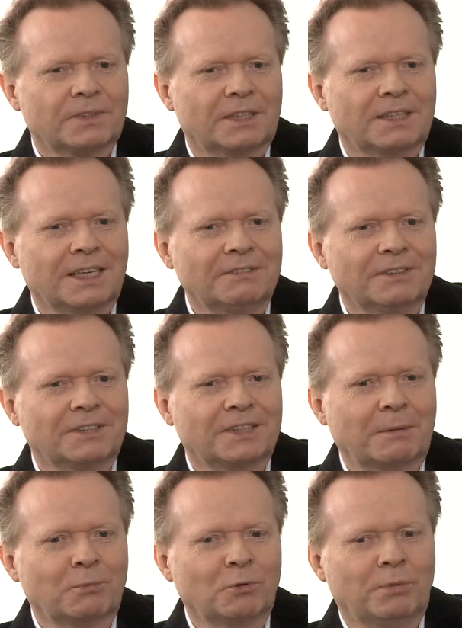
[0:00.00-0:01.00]
nawet
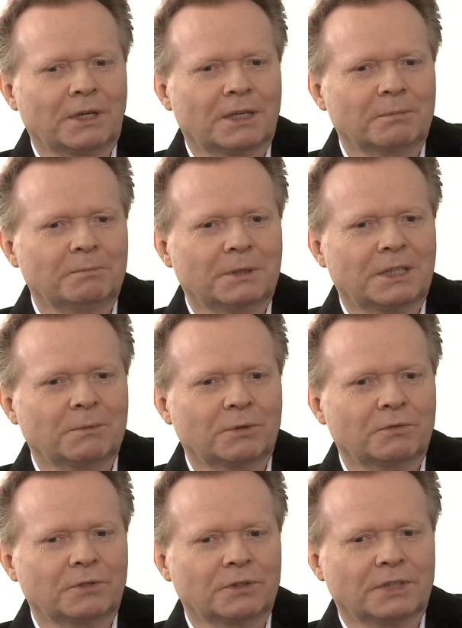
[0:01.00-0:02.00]
ta próba
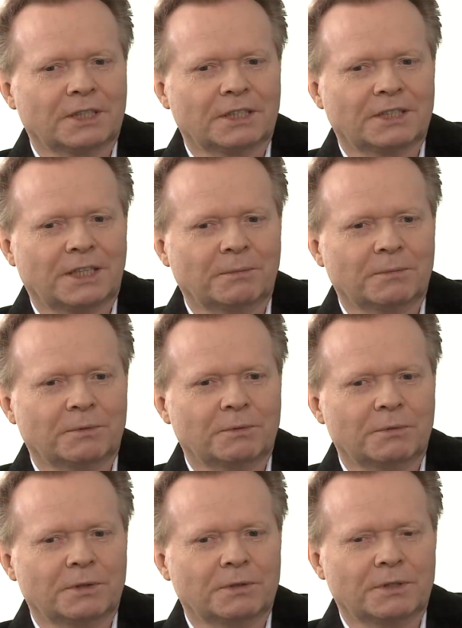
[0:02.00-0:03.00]
metamorfozy, jakieś tam, e,
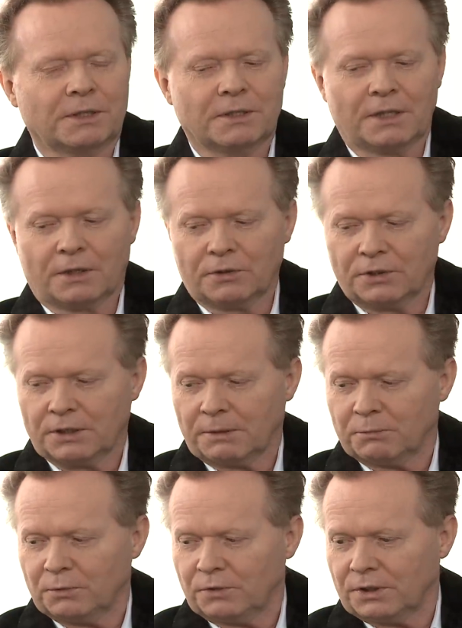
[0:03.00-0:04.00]
e, jak to się
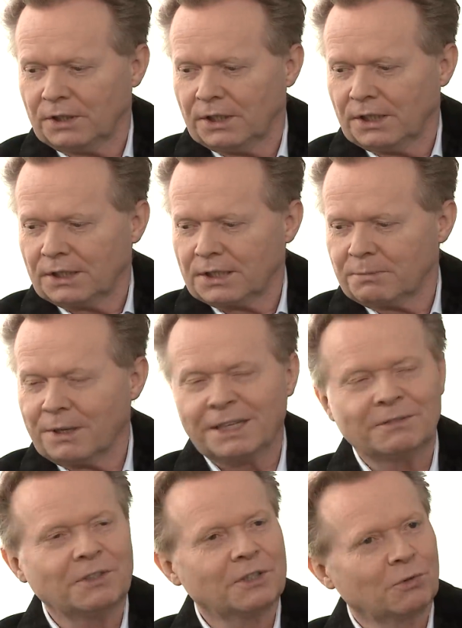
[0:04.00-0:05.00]
nam mówi,
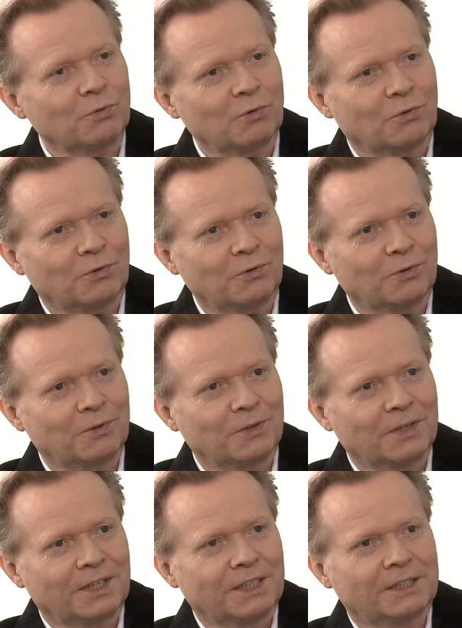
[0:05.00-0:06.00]
zmiana wizerunku,
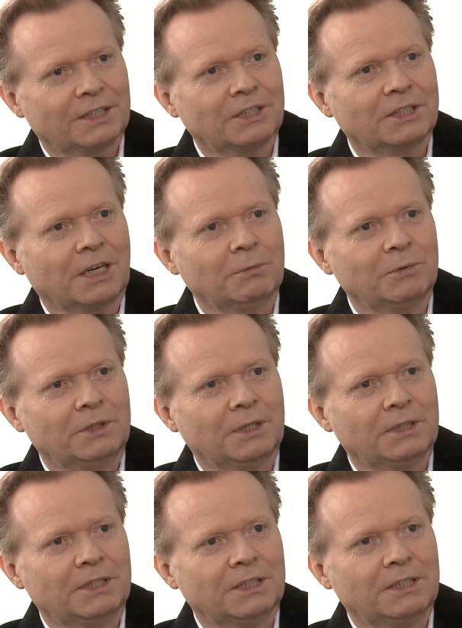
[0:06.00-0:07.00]
też jakby
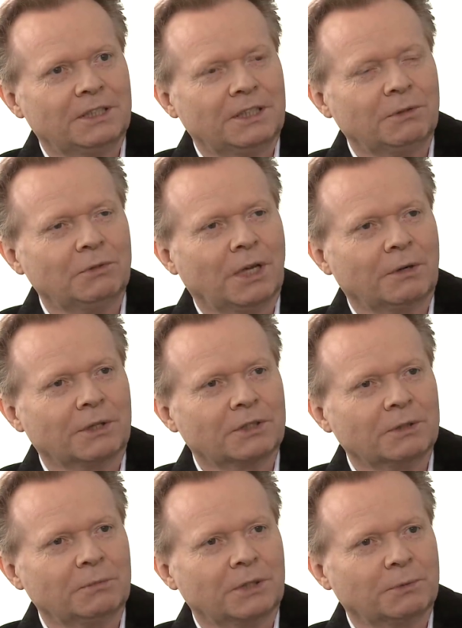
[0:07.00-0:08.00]
nie, nie, nie udała
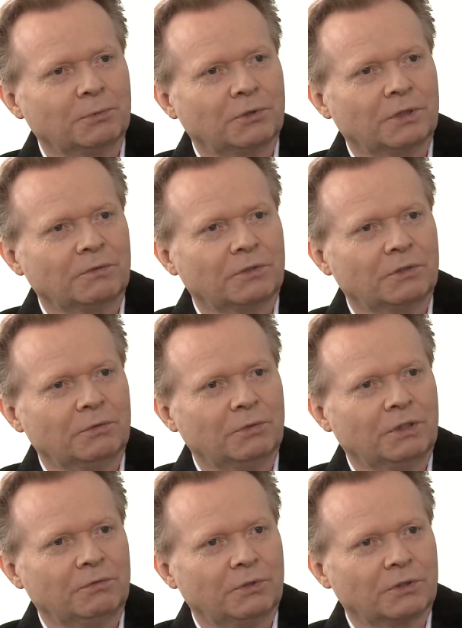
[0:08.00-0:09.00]
się, bo ja zapuściłem wtedy
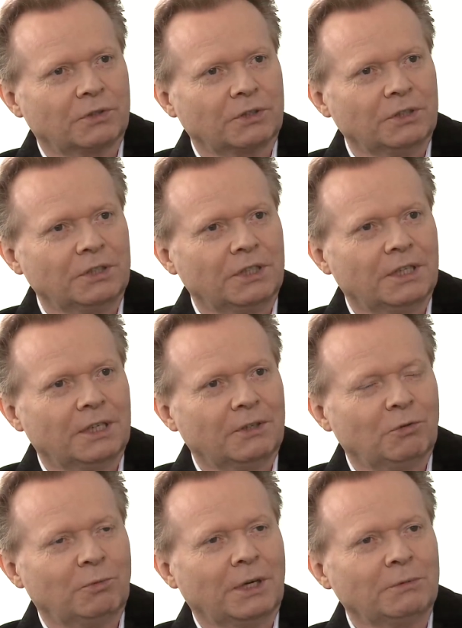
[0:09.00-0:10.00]
długie włosy,
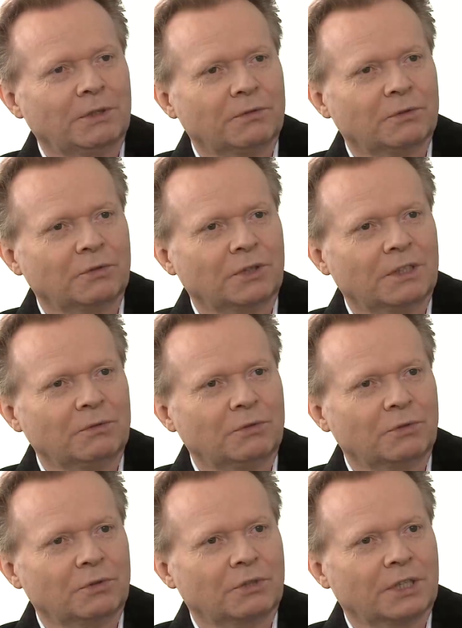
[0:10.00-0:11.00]
ubrałem się w skórzaną
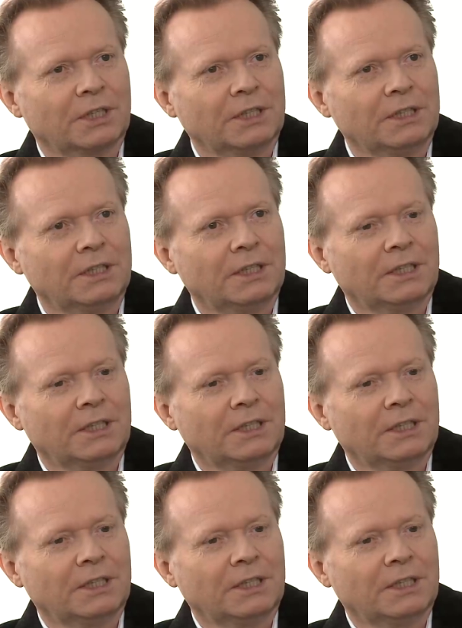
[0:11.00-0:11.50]
kurtkę,